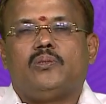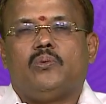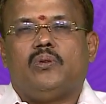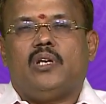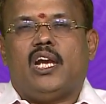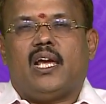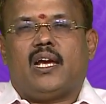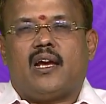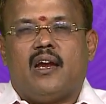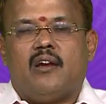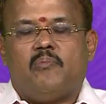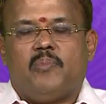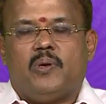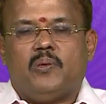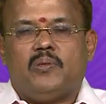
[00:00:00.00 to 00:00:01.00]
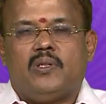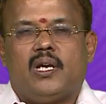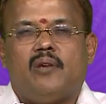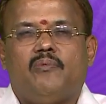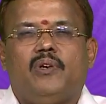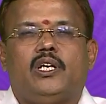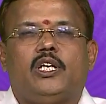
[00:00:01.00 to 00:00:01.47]
சூழ்நிலை
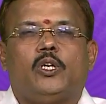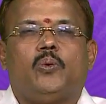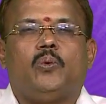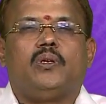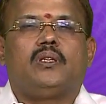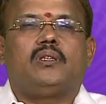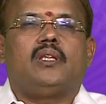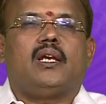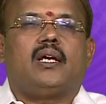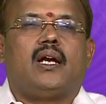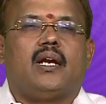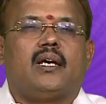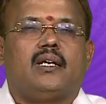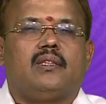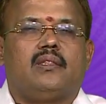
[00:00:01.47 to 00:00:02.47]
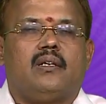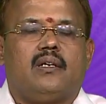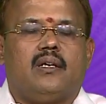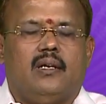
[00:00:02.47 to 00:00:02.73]
காணப்படுவதனால் விட்டு கொடுத்தல் கடகத்திற்கு